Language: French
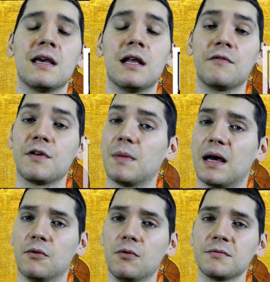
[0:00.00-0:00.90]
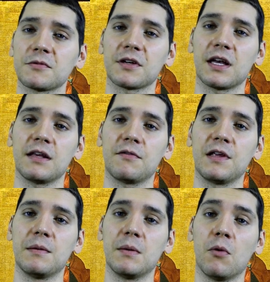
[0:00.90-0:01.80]
Et là, il fait, bah non, regardez,
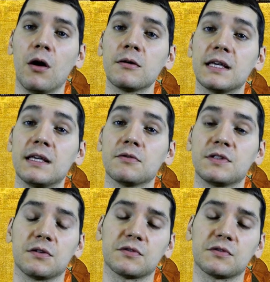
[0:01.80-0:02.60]
filmez-moi. Et en disant